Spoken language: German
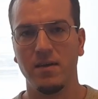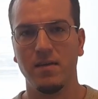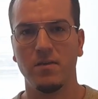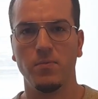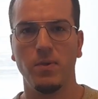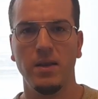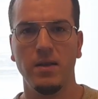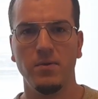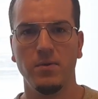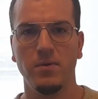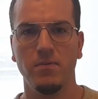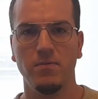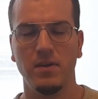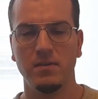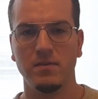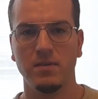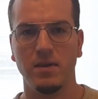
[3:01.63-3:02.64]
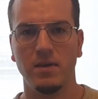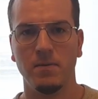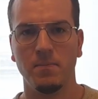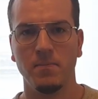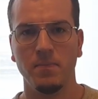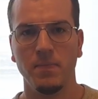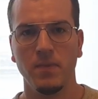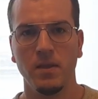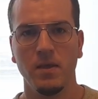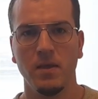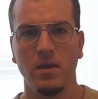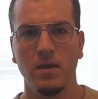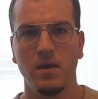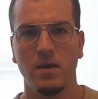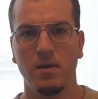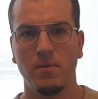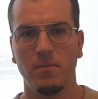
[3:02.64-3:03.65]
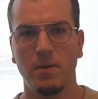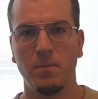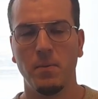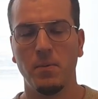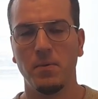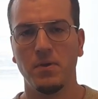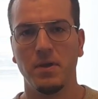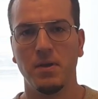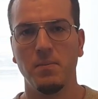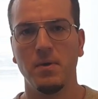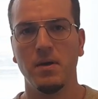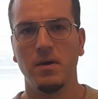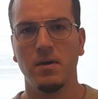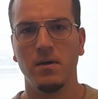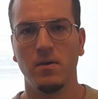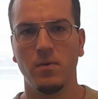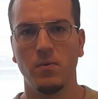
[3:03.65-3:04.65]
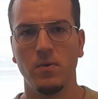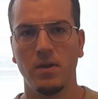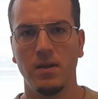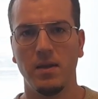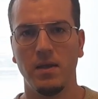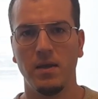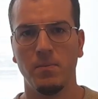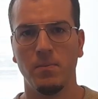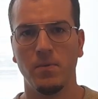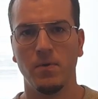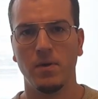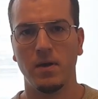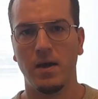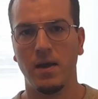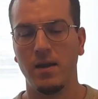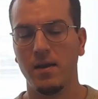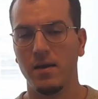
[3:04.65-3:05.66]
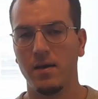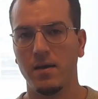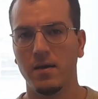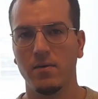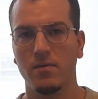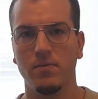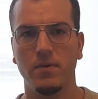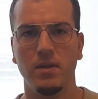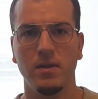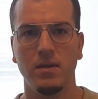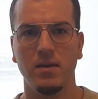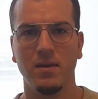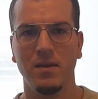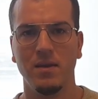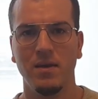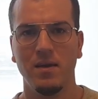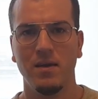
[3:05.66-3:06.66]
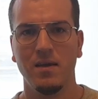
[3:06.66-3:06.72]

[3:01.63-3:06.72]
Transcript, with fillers: alles Value Investing, äh, weil man möchte immer Unternehmen oder Anlagen finden,